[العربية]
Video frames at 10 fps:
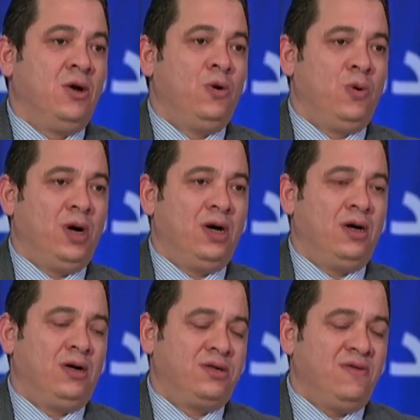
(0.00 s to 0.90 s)

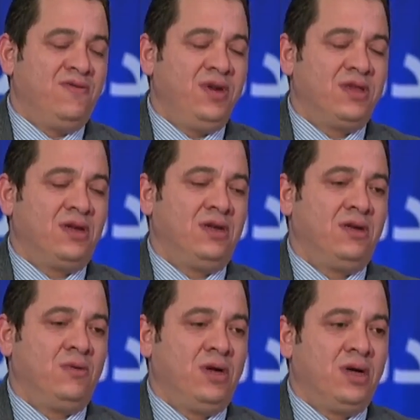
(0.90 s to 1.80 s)

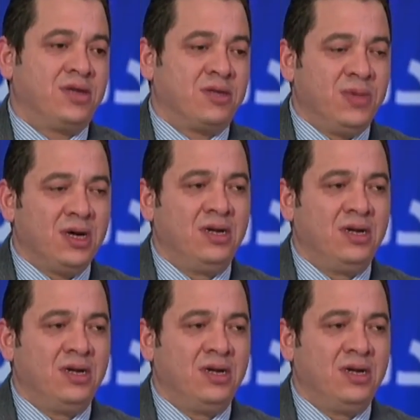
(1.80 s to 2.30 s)
وتنفيذا ولا تطبيقا